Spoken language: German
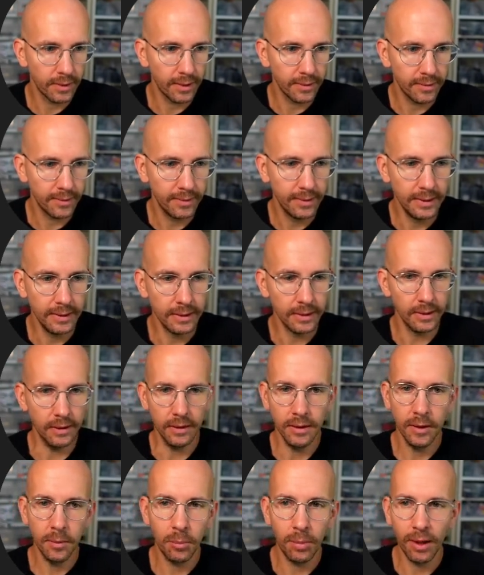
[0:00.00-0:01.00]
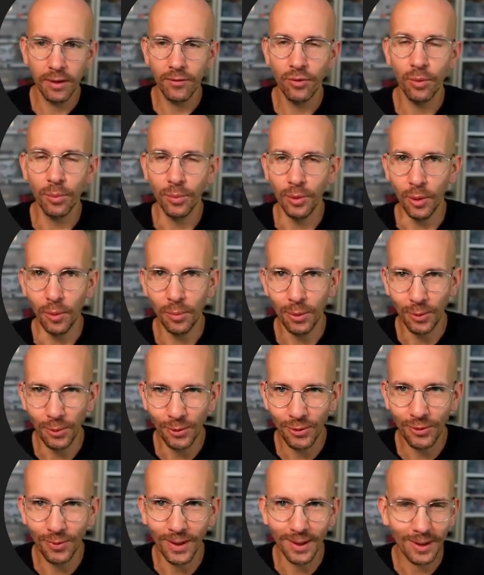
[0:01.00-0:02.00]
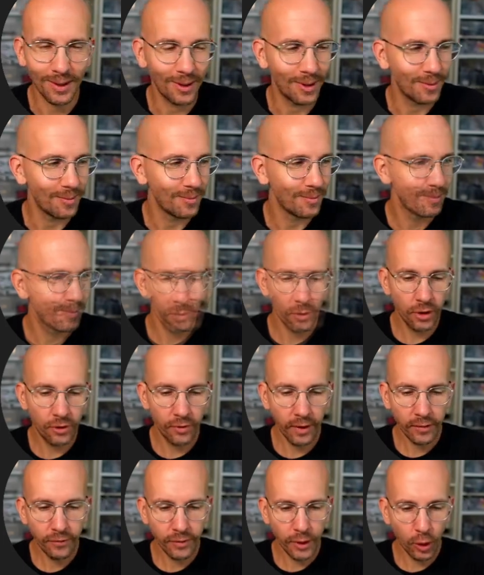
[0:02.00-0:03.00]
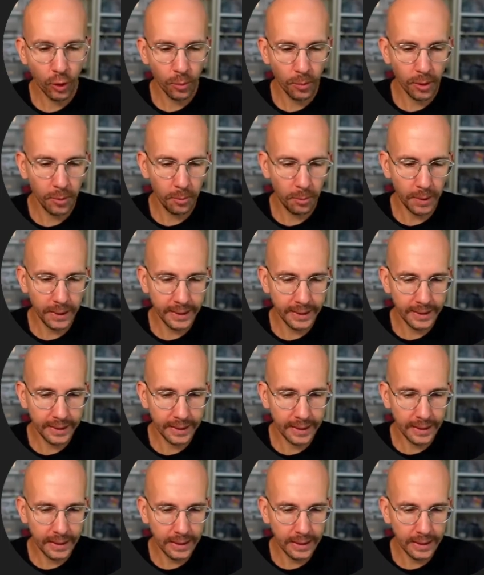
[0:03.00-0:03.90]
dass hier Plattform.io e benutzt werden kann. Und jetzt werfen wir noch mal einen Blick